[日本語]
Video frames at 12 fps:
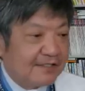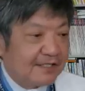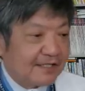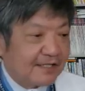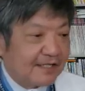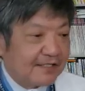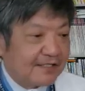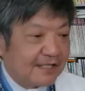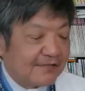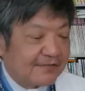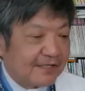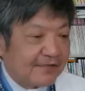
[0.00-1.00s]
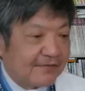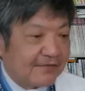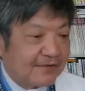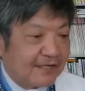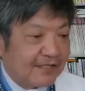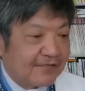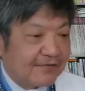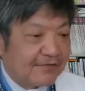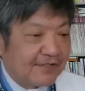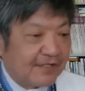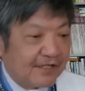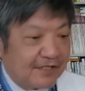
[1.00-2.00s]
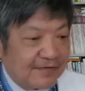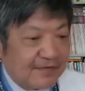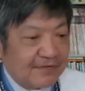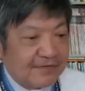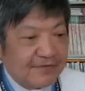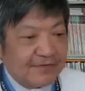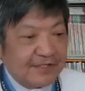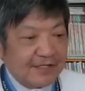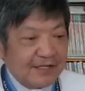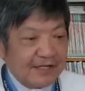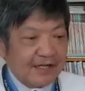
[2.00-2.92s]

盛んになるだろうが、その責任は不動産